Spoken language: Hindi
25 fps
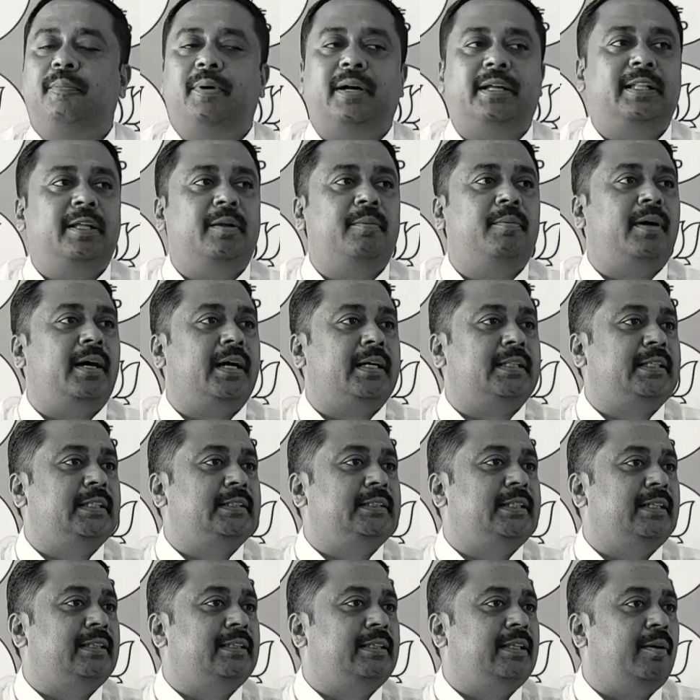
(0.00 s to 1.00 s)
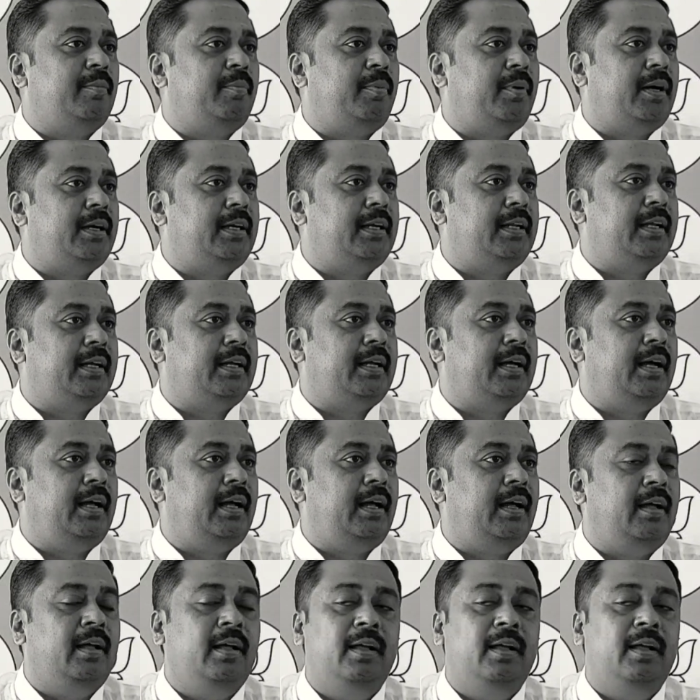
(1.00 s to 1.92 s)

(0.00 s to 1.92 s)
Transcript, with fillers: महीने भारतीय जनता पार्टी का